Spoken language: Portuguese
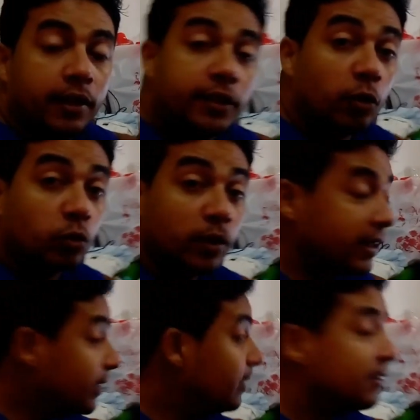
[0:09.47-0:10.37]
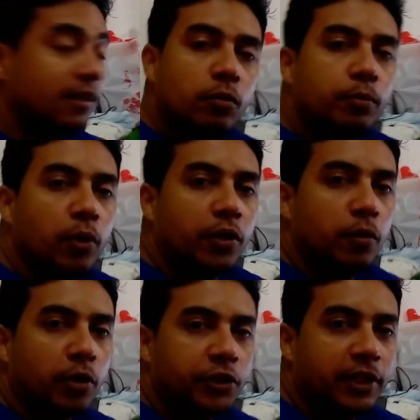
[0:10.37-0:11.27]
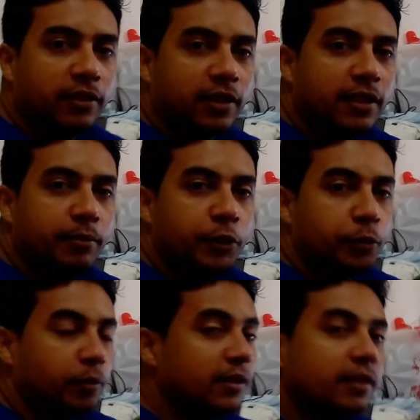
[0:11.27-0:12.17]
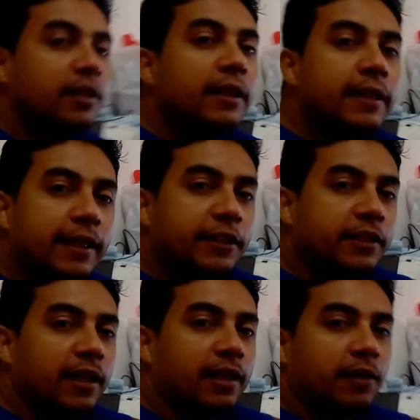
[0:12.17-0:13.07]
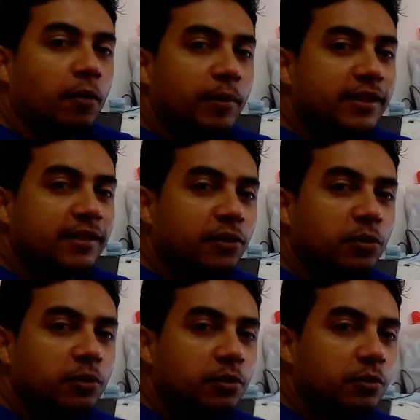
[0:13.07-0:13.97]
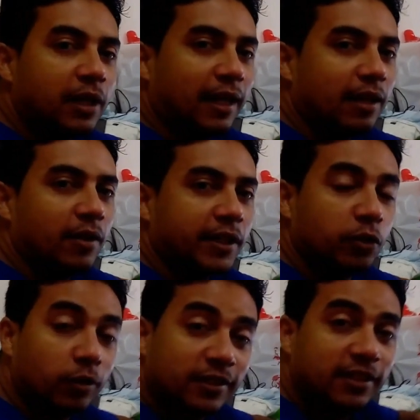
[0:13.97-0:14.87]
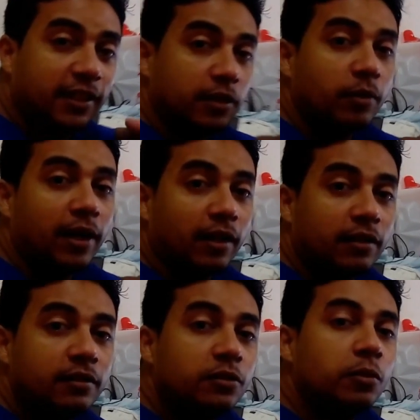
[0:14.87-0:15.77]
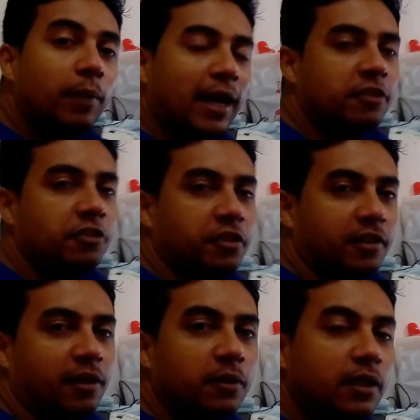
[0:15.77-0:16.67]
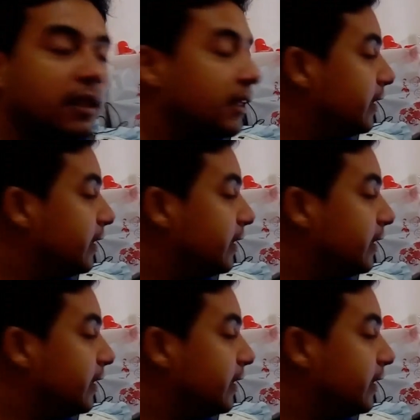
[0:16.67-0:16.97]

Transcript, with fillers: Então, estou aqui analisando um pouquinho o projeto aqui da minha esposa. Né? A gente está começando um canal aqui, estou inserindo ela no marketing digital.